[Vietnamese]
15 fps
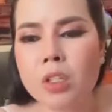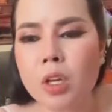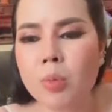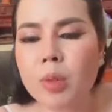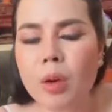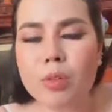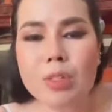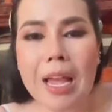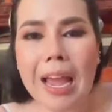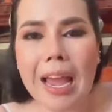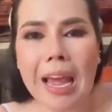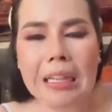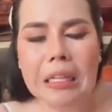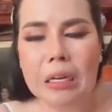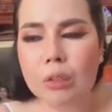khi nhom thầu
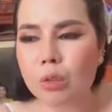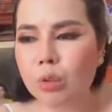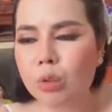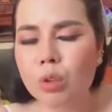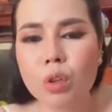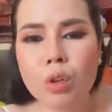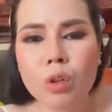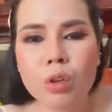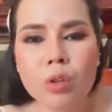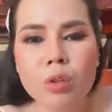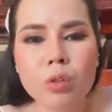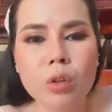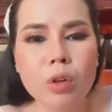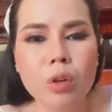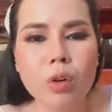xa thầu
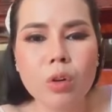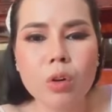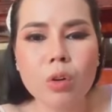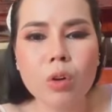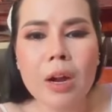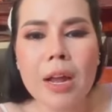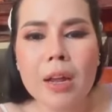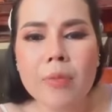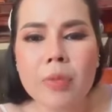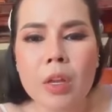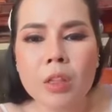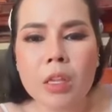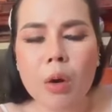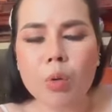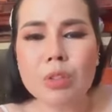ô
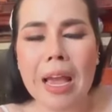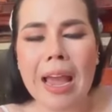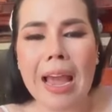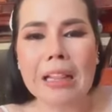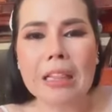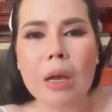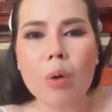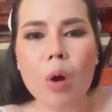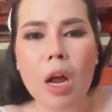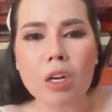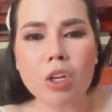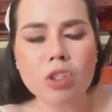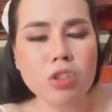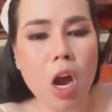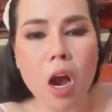thầu xa thầu ăn
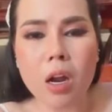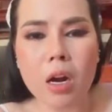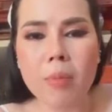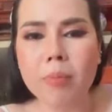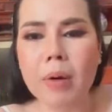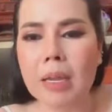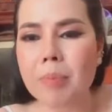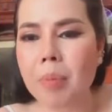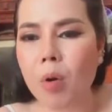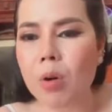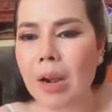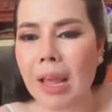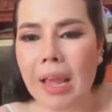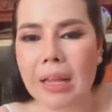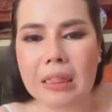chọ đập bay
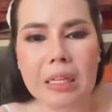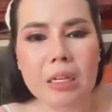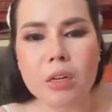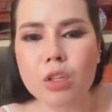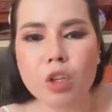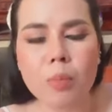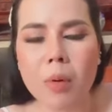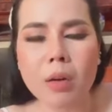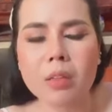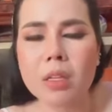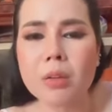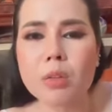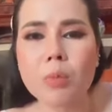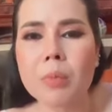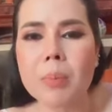prona thế cứ nhom bắt
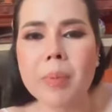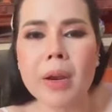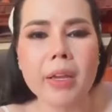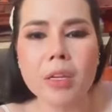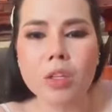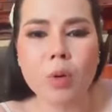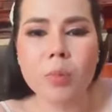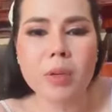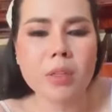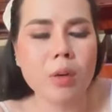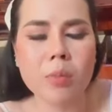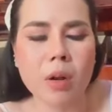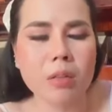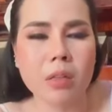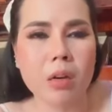thế nhom miệng vào đây khi nhom mới
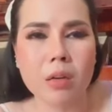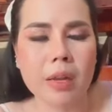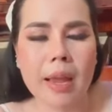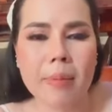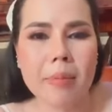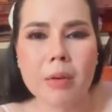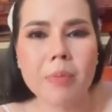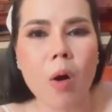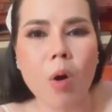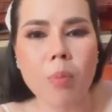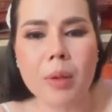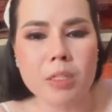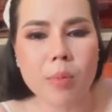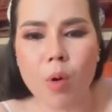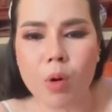nhom bắt thở ca miệng phọc
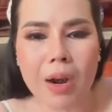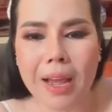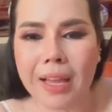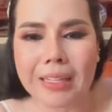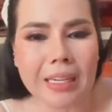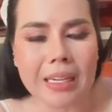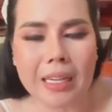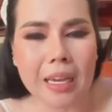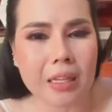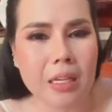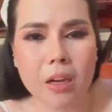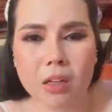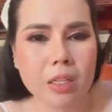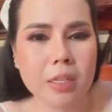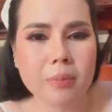miệng chua na nhẹ nhảy
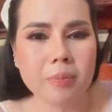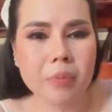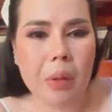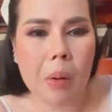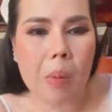thế đó thế